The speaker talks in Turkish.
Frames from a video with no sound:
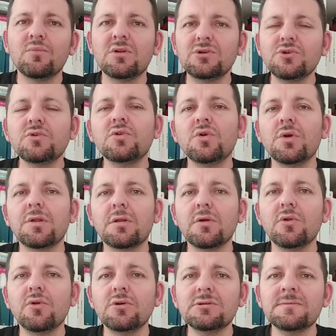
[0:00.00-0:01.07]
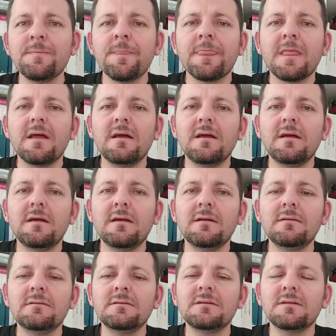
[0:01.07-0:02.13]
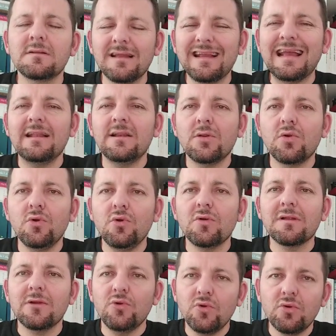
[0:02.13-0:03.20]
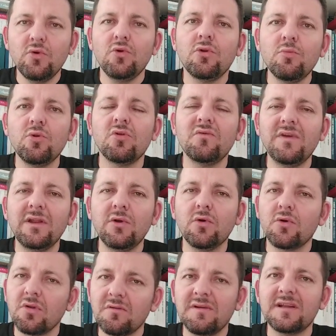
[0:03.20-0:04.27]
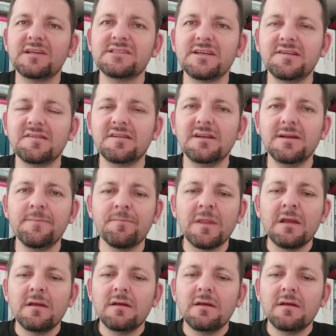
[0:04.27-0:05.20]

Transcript: Bu da şunu gösteriyor. E, kendi söylüyor yani yüzde yüzümüzü veriyoruz, vereceğiz diye.